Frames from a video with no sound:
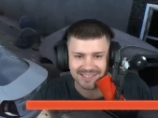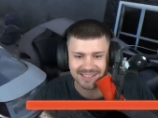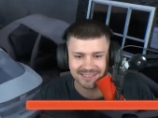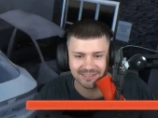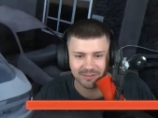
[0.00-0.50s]

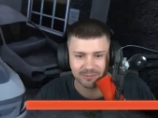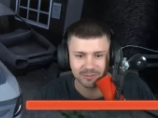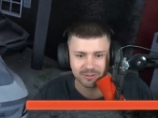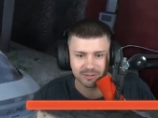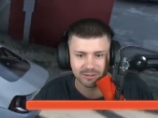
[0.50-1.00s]
denn? Oh.
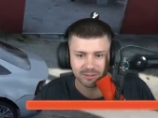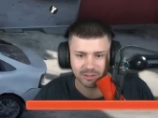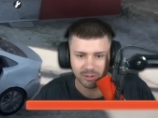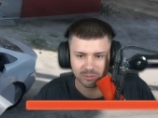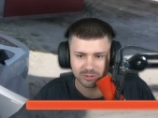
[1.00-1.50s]

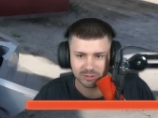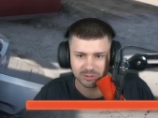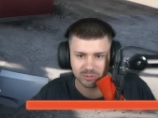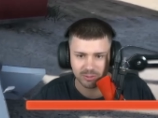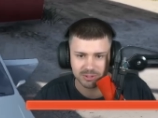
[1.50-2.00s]
Oh, die
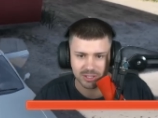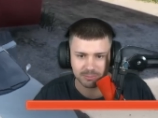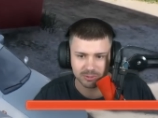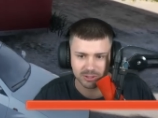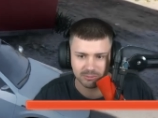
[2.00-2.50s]
Tür habe ich
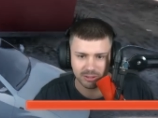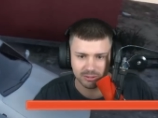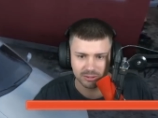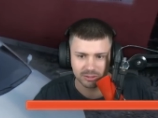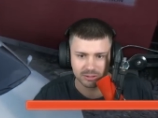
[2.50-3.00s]
kaputt gemacht.
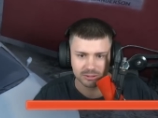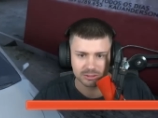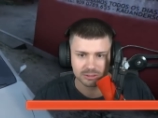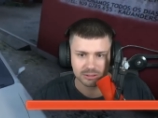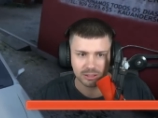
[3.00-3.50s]

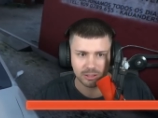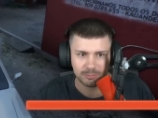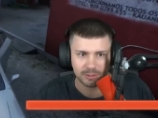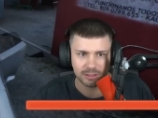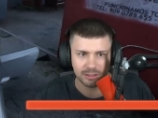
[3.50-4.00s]

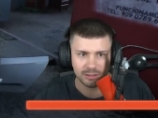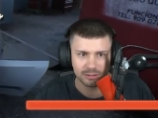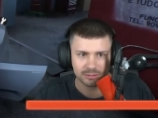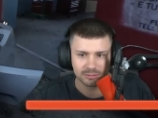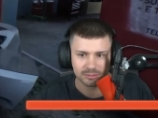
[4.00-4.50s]
Hoppala.
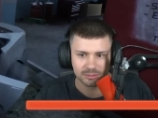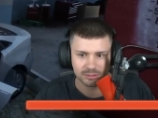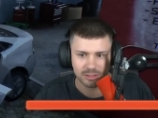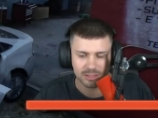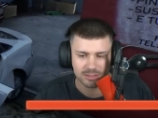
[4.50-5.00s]

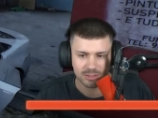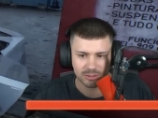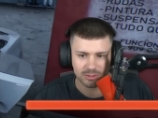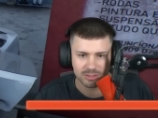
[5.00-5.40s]
So,